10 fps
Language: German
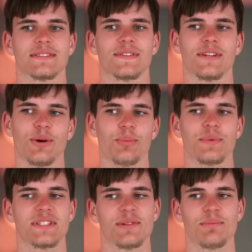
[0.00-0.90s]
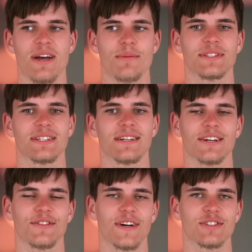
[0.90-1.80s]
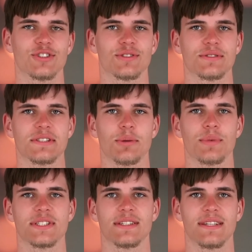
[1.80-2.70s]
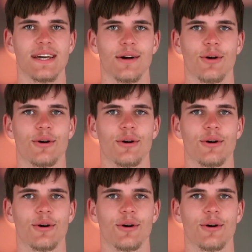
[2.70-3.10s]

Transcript: dass wenn die noch ein bisschen mehr miteinander quatschen und sich ein bisschen näher